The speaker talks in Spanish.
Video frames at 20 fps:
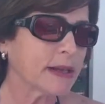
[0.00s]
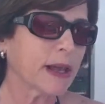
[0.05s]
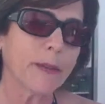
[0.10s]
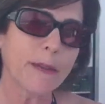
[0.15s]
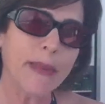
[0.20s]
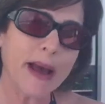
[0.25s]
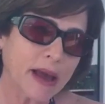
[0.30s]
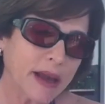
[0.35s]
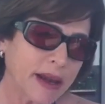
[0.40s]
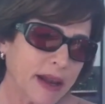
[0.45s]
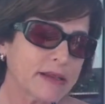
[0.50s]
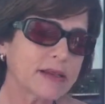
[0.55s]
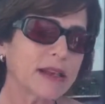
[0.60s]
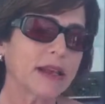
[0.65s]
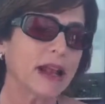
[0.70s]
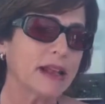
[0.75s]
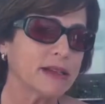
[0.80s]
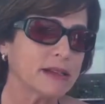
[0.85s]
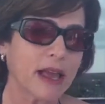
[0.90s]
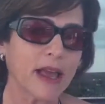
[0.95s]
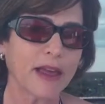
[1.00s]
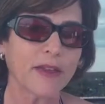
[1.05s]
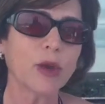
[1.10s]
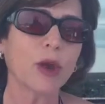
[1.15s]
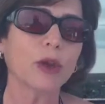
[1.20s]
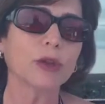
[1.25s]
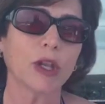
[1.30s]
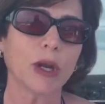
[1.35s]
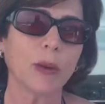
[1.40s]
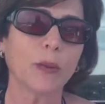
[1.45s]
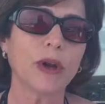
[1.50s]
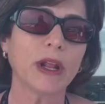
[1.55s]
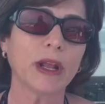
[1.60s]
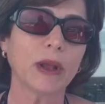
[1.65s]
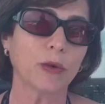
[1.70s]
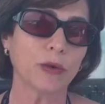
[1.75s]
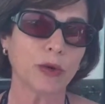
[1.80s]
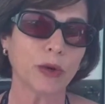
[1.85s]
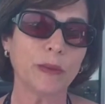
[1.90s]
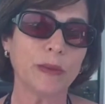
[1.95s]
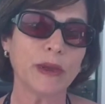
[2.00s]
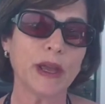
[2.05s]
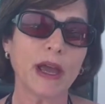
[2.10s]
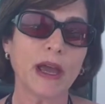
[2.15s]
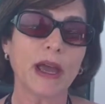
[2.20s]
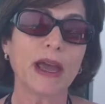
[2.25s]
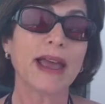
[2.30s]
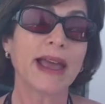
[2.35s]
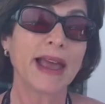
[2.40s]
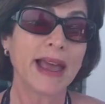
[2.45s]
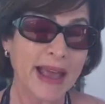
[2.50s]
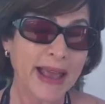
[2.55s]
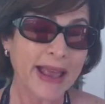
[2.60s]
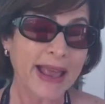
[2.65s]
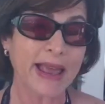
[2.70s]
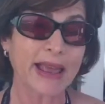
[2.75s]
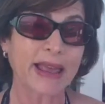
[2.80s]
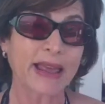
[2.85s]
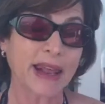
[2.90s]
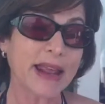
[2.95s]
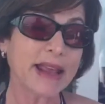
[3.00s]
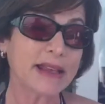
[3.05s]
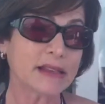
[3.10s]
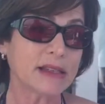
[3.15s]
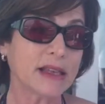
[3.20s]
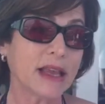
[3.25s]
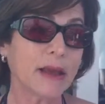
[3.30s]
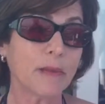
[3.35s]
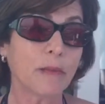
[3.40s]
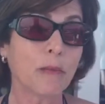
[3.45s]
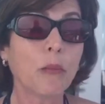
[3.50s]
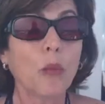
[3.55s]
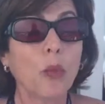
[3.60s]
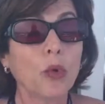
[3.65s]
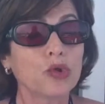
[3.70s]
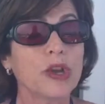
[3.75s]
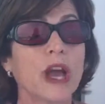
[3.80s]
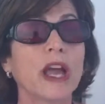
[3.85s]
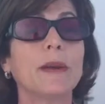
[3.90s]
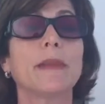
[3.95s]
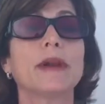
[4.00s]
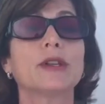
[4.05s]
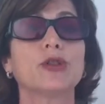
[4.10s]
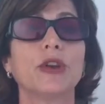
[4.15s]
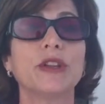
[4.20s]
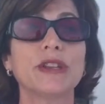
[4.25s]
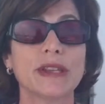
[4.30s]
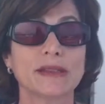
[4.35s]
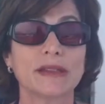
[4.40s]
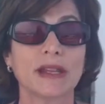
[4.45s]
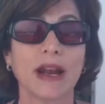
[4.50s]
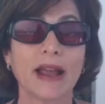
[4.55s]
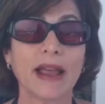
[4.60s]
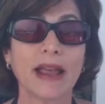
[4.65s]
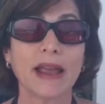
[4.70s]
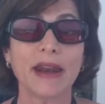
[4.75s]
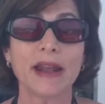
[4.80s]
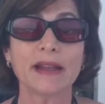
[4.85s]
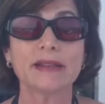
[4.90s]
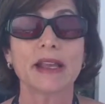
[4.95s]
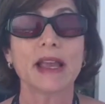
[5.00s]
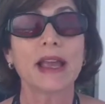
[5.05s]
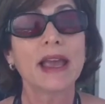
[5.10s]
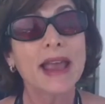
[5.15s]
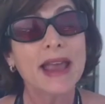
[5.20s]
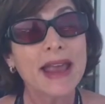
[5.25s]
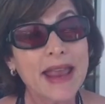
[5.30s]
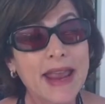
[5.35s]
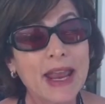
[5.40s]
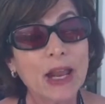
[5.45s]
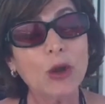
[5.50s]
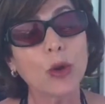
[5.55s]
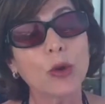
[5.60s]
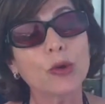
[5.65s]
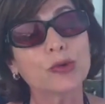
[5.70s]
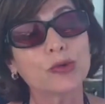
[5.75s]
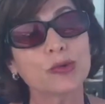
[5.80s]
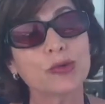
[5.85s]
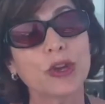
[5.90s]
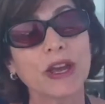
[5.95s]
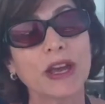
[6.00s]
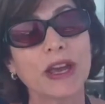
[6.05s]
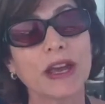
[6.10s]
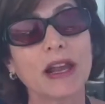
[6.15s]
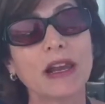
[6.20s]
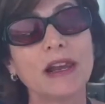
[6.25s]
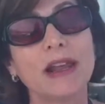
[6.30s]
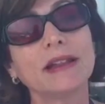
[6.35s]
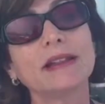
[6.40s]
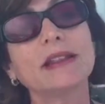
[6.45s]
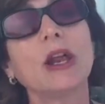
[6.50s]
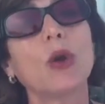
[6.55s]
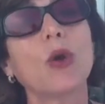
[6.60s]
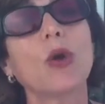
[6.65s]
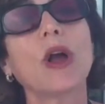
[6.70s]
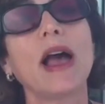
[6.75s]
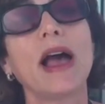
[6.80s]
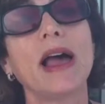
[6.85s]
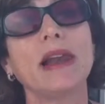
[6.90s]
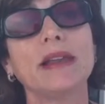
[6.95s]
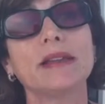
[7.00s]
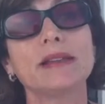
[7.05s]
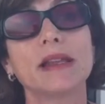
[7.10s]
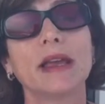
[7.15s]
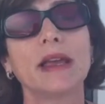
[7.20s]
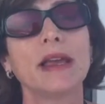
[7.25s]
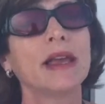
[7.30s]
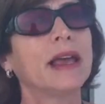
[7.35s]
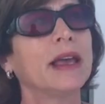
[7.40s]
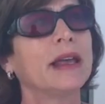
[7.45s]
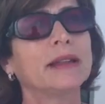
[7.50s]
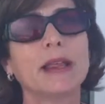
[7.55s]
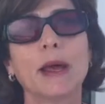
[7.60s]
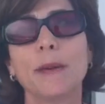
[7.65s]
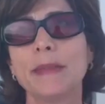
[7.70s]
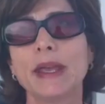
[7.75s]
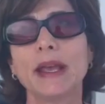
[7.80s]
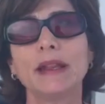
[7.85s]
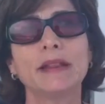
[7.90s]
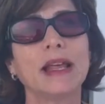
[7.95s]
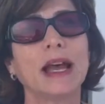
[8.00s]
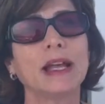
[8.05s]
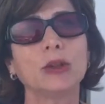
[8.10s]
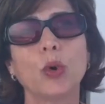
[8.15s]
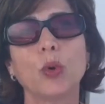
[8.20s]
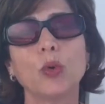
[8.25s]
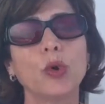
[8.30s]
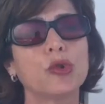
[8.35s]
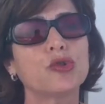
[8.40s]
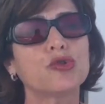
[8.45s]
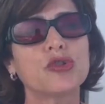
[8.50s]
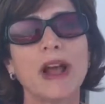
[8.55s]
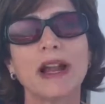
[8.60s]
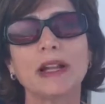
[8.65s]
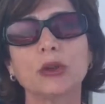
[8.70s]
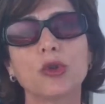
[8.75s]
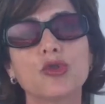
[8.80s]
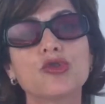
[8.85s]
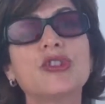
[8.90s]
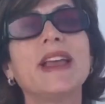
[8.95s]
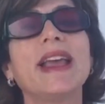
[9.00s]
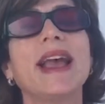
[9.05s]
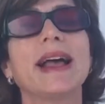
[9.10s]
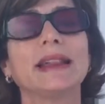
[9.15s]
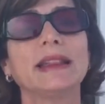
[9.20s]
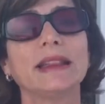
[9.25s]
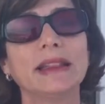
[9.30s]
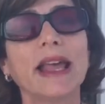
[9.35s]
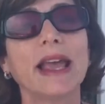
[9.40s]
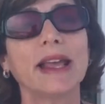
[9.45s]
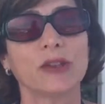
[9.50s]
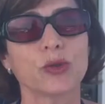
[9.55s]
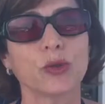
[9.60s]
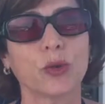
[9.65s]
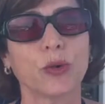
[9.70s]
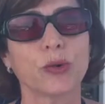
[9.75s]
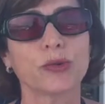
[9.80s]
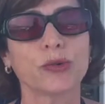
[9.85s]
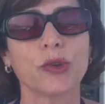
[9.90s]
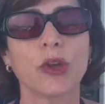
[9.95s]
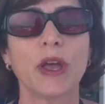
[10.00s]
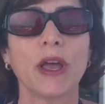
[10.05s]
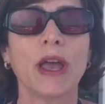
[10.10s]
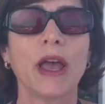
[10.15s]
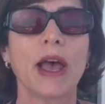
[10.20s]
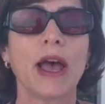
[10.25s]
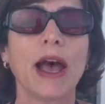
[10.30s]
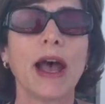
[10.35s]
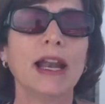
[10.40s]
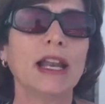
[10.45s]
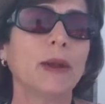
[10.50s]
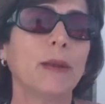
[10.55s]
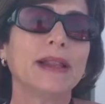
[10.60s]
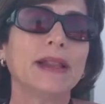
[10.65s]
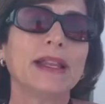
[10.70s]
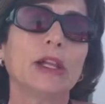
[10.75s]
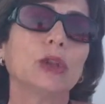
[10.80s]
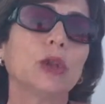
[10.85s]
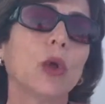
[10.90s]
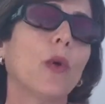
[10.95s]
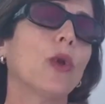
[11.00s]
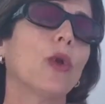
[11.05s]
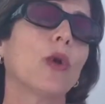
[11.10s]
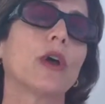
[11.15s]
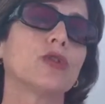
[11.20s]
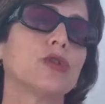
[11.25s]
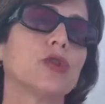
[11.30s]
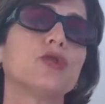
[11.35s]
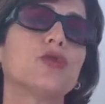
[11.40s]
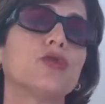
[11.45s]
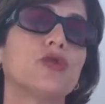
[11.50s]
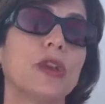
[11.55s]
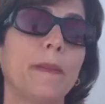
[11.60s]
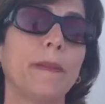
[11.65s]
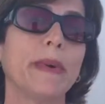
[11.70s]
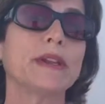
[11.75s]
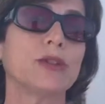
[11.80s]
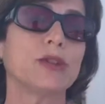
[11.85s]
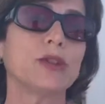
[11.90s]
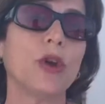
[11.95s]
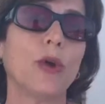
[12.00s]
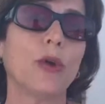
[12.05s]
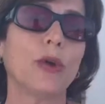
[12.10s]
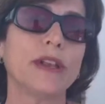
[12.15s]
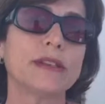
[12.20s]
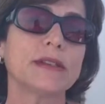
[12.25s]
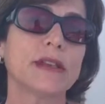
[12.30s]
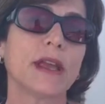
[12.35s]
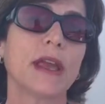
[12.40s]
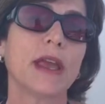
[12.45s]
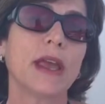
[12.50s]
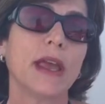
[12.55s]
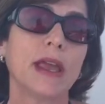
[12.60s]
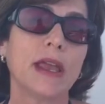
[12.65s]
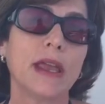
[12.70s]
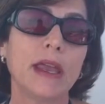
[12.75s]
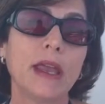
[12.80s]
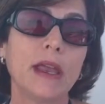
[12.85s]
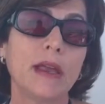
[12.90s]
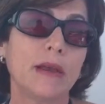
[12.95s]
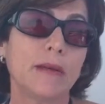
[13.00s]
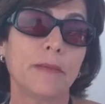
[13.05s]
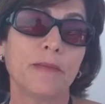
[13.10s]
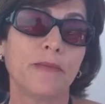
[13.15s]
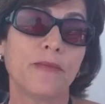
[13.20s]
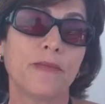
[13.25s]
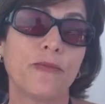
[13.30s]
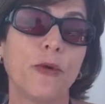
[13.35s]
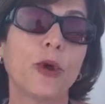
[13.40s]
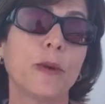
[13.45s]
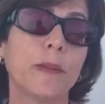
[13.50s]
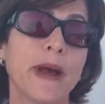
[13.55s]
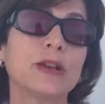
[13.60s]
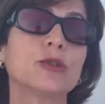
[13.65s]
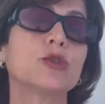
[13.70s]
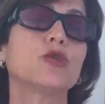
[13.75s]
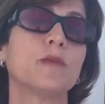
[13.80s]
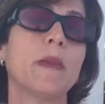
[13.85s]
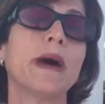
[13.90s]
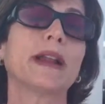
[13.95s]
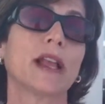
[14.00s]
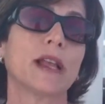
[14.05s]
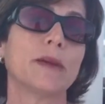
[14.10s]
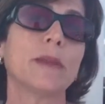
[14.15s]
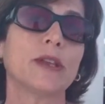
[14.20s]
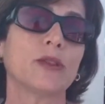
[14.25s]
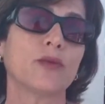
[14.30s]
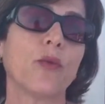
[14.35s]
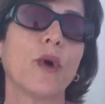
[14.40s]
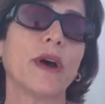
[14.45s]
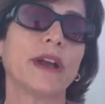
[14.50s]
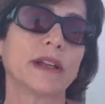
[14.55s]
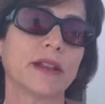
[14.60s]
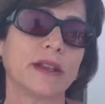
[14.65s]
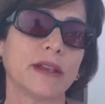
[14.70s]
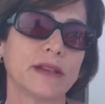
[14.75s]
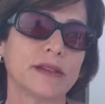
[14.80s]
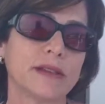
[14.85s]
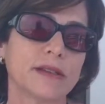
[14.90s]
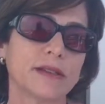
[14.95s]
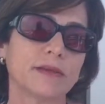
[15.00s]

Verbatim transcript: que más crece, gracias a Dios tenemos una economía que crece, muchas inversiones extranjeras y los eh, clientes locales también dando unos saltos gigantescos a nivel de todo lo que son sus inversiones y formar sus marcas más fuertes.